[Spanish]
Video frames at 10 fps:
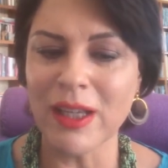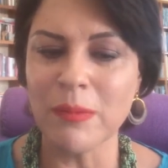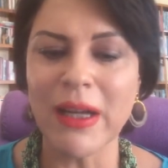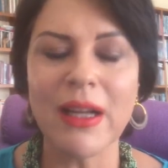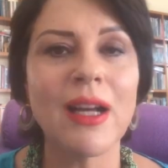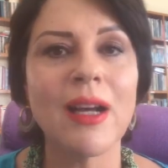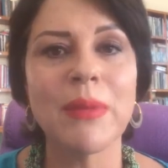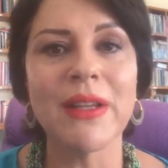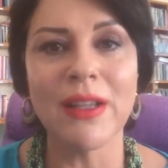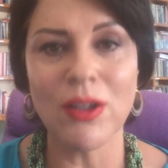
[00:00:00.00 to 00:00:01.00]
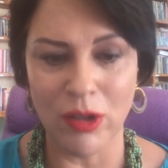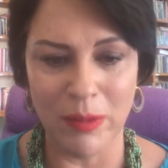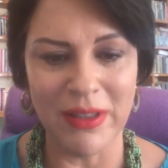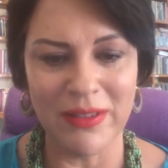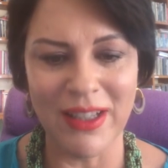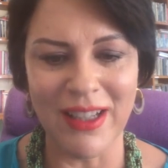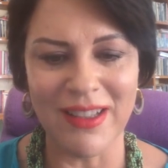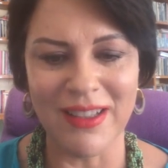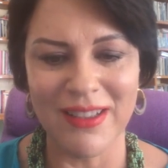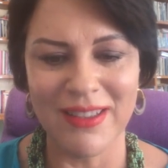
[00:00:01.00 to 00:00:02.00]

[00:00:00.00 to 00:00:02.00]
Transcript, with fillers: equipara aprender con investigar.